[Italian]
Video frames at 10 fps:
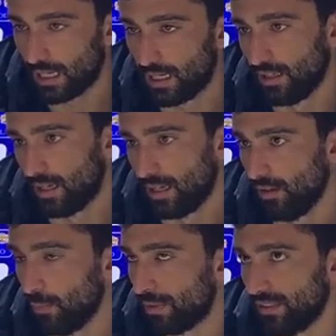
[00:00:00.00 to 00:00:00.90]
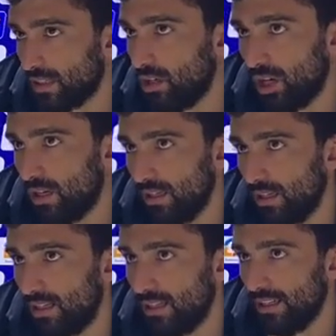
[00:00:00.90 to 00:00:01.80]
a non prendere gol
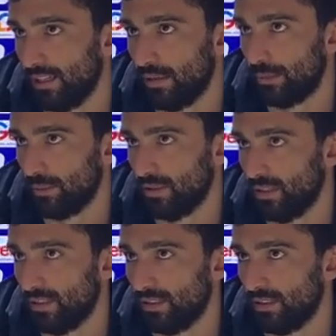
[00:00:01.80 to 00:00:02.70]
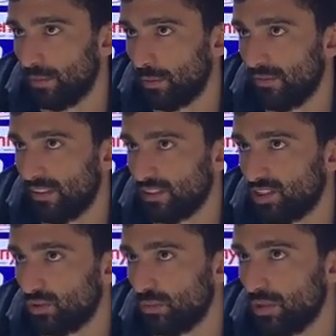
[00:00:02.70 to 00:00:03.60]
eh, nei primi, primi
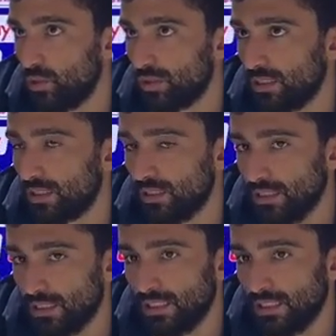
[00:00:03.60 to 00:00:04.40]
25 minuti